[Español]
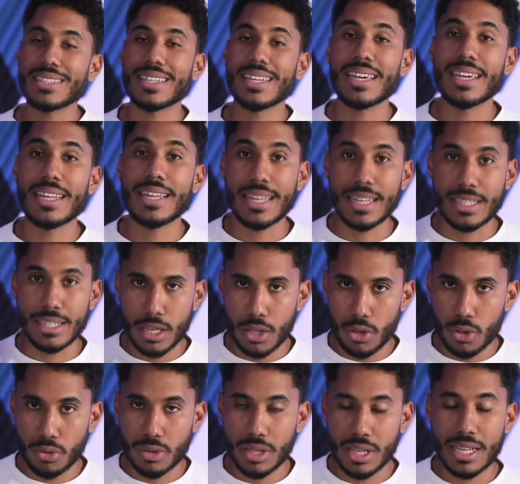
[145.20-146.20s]
seguir
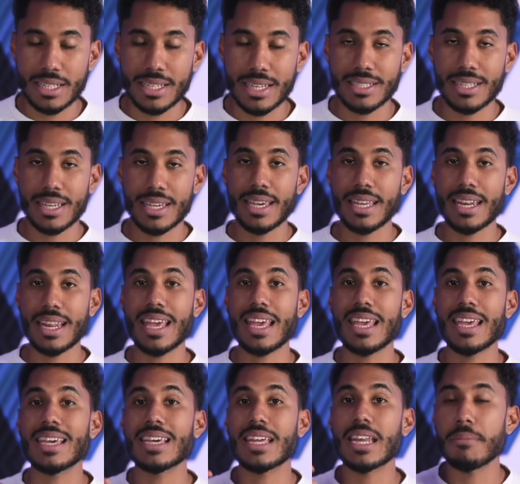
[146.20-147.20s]
creciendo, tienes que seguir
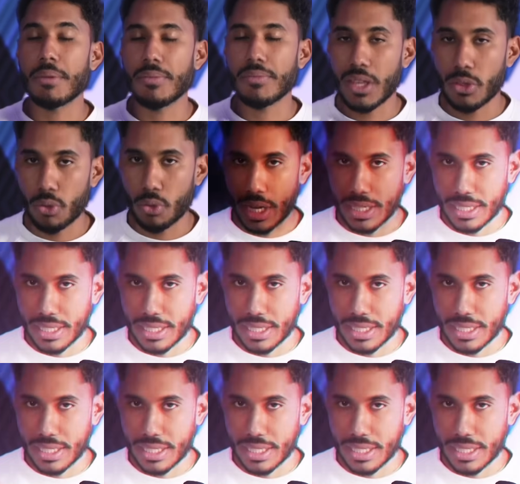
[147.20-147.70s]
incrementando